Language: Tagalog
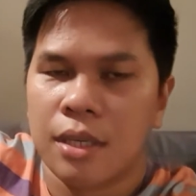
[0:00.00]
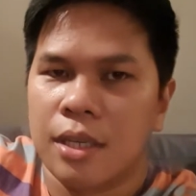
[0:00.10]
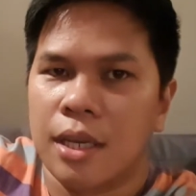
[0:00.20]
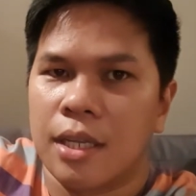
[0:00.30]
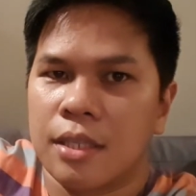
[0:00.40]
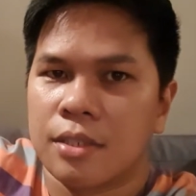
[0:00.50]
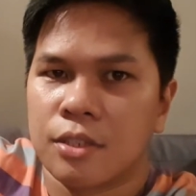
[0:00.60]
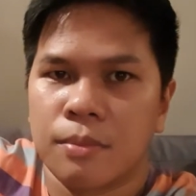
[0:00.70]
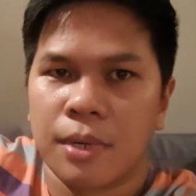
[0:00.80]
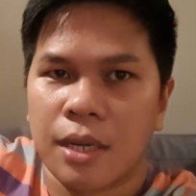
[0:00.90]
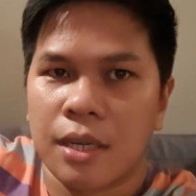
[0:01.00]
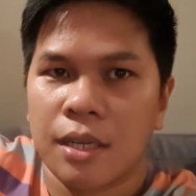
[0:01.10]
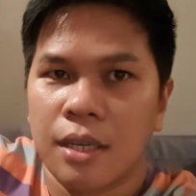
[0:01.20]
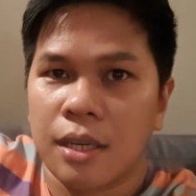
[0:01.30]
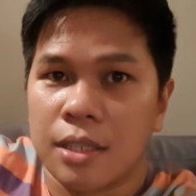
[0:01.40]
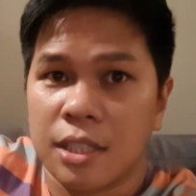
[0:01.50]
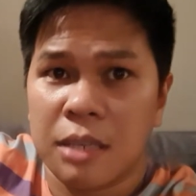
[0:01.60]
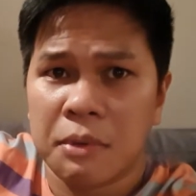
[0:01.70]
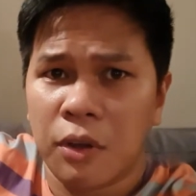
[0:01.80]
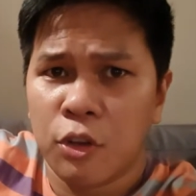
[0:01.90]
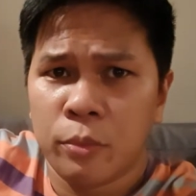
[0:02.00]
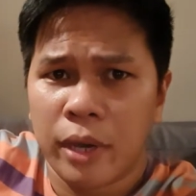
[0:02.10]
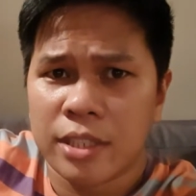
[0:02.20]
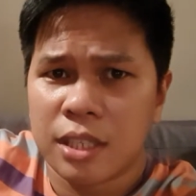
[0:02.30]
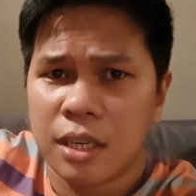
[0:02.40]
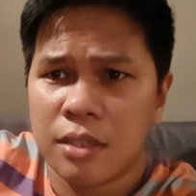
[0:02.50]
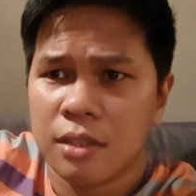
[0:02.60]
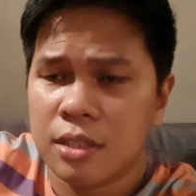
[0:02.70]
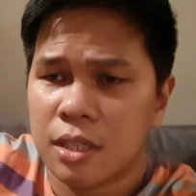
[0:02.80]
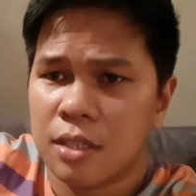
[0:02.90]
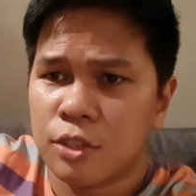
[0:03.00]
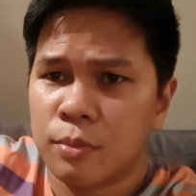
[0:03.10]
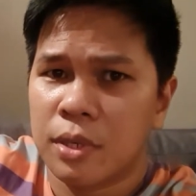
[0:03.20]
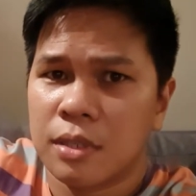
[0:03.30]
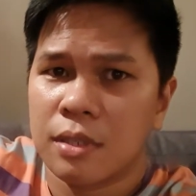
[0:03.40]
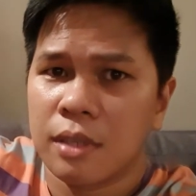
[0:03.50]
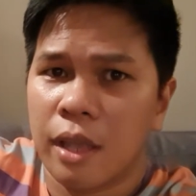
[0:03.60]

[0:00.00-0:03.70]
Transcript: Yan, sobrang kasi hindi naman ako lumaki sa ano eh, sa sobrang